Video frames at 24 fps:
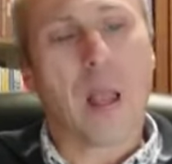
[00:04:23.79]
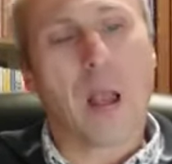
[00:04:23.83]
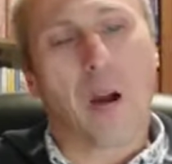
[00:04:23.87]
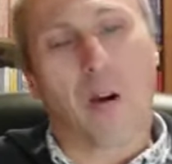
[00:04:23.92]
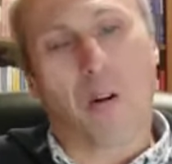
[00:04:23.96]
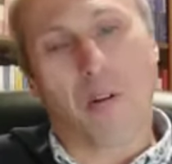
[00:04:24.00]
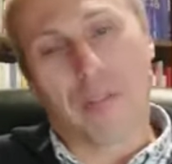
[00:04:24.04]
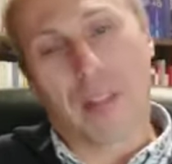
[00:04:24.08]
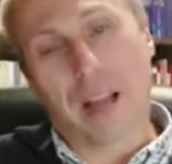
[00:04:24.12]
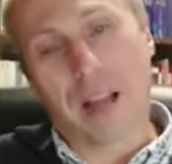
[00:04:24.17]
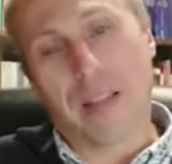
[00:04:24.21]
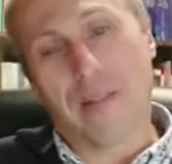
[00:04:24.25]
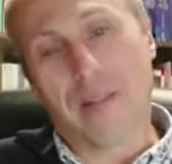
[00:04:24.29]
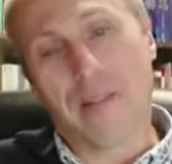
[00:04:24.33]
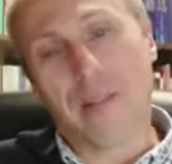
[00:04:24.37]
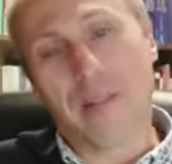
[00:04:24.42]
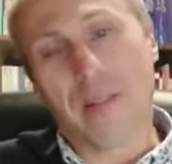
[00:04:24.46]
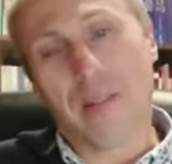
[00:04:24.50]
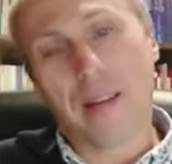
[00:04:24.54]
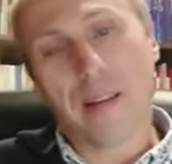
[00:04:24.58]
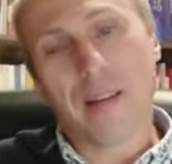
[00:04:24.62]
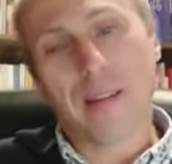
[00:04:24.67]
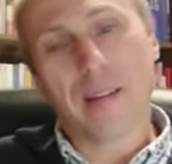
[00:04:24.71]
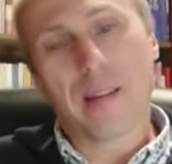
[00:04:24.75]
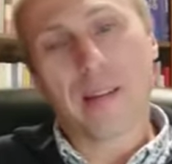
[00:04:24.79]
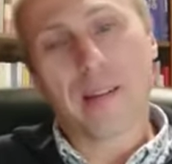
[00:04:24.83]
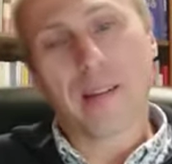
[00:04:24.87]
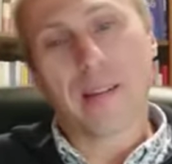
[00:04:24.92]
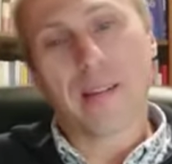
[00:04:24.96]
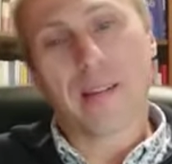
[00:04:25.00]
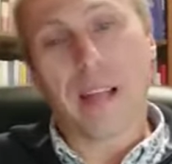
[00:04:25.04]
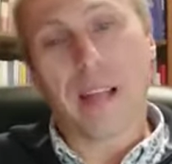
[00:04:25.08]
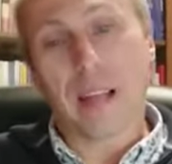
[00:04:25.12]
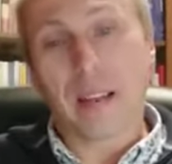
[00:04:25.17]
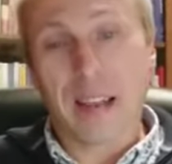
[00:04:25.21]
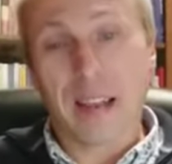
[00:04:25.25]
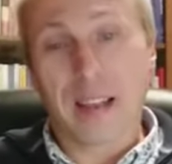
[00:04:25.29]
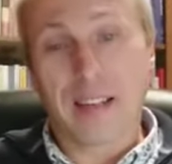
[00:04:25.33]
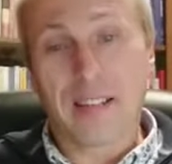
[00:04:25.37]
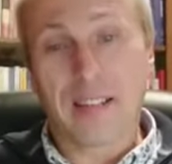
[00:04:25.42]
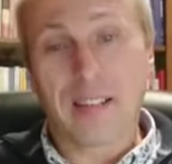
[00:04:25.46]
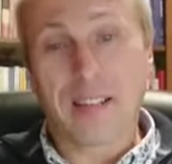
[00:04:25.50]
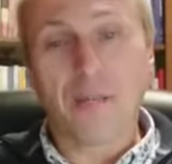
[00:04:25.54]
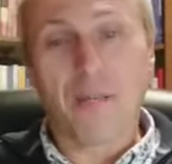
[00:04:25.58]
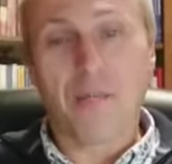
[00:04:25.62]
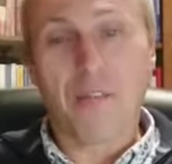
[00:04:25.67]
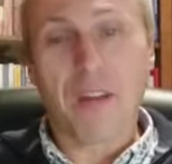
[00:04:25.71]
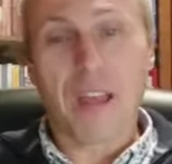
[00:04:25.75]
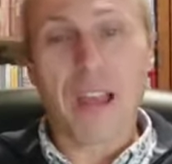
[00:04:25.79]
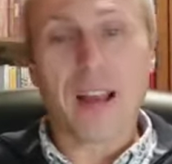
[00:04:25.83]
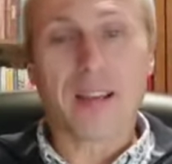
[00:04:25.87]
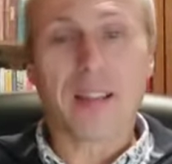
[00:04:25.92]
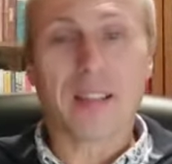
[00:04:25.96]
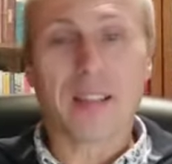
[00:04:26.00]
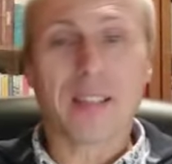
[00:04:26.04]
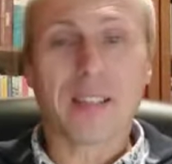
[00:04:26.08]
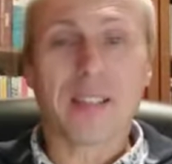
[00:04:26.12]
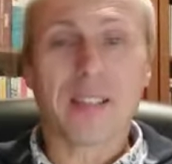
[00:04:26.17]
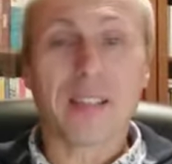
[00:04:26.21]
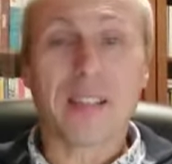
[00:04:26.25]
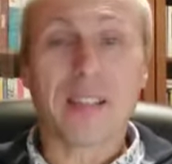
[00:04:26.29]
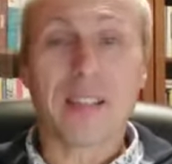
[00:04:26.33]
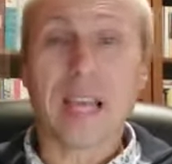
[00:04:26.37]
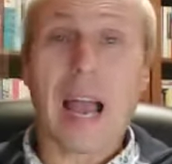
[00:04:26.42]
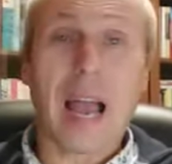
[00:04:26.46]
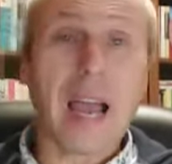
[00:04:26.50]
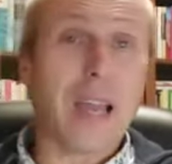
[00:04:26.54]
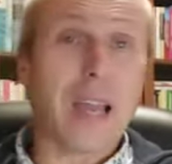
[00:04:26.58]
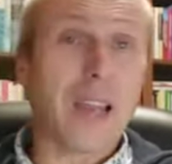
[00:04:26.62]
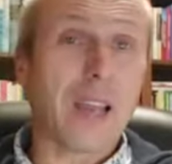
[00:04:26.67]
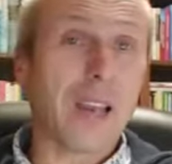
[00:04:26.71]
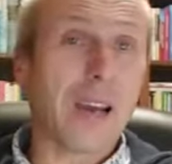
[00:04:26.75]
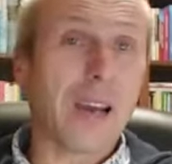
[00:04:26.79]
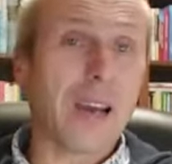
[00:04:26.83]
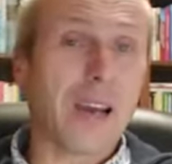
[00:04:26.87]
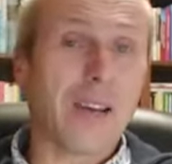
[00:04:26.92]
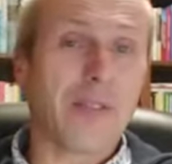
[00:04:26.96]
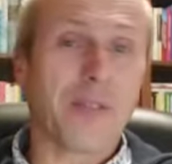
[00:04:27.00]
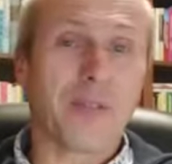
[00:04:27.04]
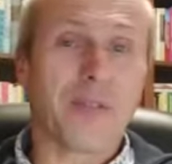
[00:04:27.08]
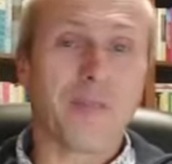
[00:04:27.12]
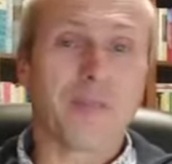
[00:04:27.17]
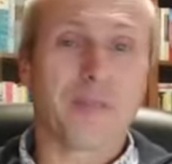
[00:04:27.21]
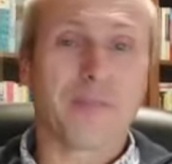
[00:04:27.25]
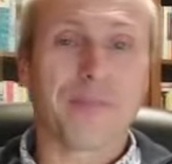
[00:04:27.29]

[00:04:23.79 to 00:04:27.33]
Und dann der nächste Vers, die Einladung.